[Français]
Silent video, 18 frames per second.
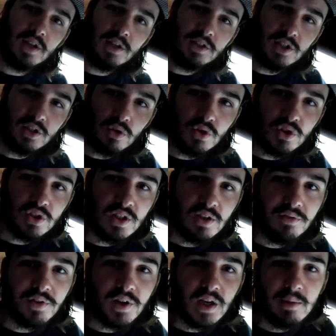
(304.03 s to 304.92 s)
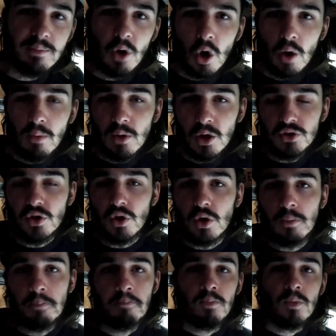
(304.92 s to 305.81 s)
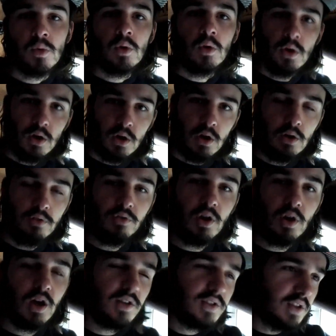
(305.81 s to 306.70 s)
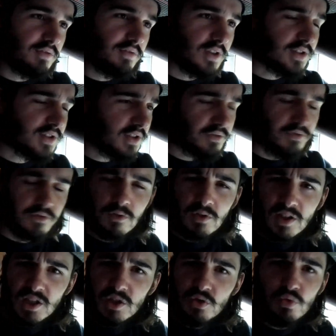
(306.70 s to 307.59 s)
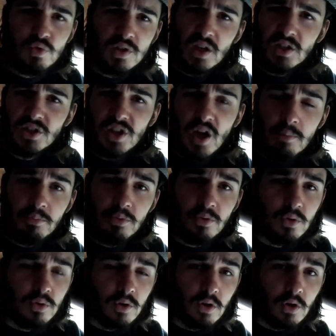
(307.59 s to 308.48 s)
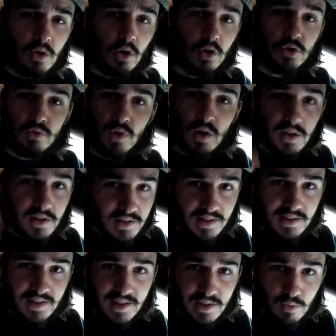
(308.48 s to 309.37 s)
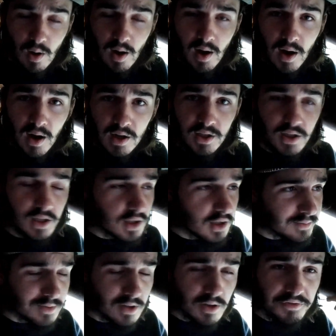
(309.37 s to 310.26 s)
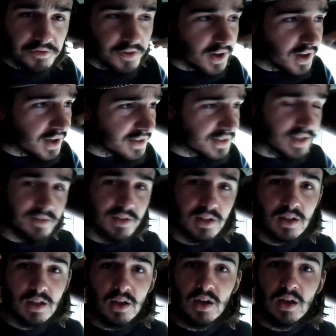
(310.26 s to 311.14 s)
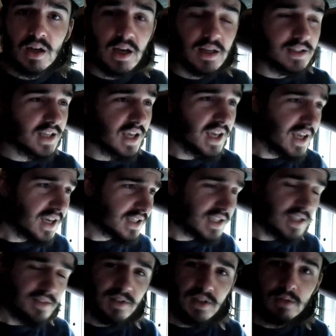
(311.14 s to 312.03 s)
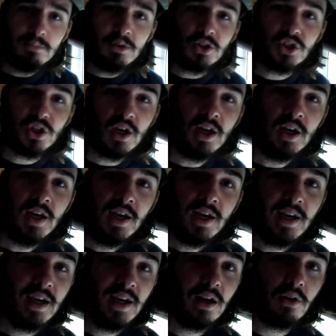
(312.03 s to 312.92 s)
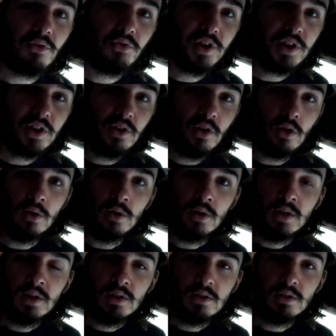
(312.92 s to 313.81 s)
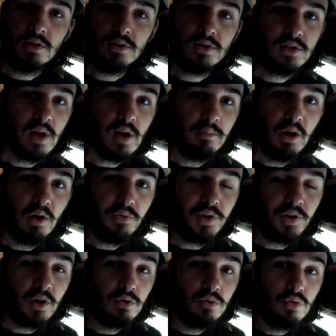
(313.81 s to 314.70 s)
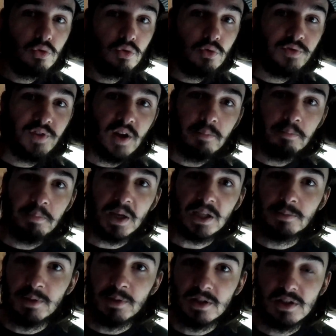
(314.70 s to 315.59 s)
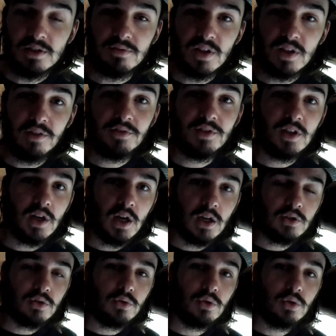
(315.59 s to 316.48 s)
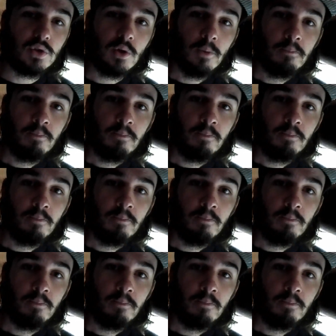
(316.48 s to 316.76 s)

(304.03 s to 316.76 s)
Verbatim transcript: derniers temps j'étais vraiment en mode euh, euh, voilà, ça va s'effondrer, tout ça. J'étais un peu, euh, tu vois, les idées noires et comment on fait, ça va être la, guerre, ça va être machin. Et là, en fait, non. Et ça m'a offert une nouvelle perspective d'avenir, un truc.